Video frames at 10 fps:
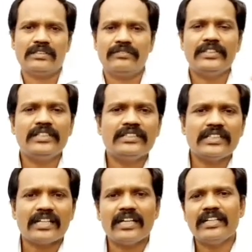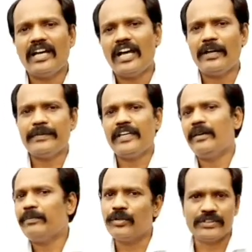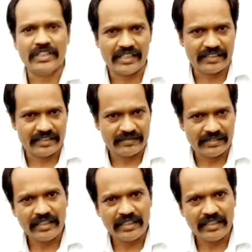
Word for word: विद इन सेकंड आपके यहाँ पहुँच जाएगा